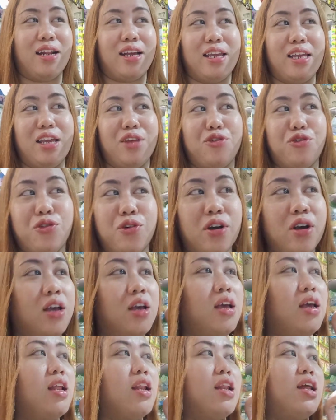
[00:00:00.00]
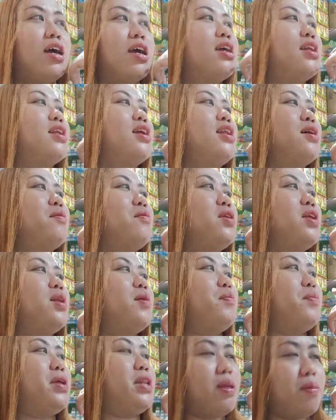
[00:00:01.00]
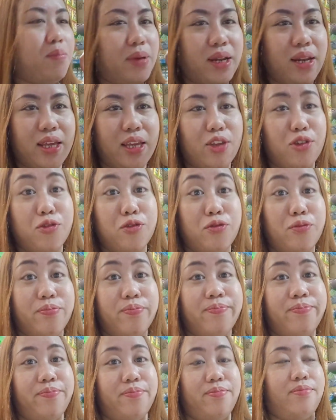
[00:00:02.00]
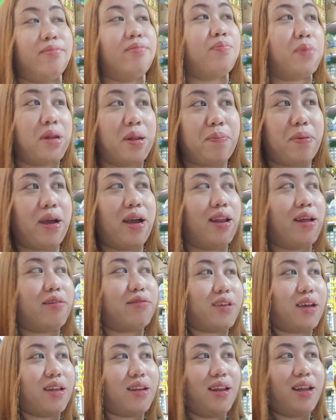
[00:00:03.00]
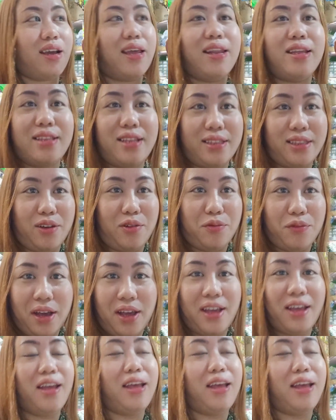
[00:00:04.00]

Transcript: Kaya yung lagi na lang nilang binibili yung pinapangalan ko sa kanila. Kaya natatawa.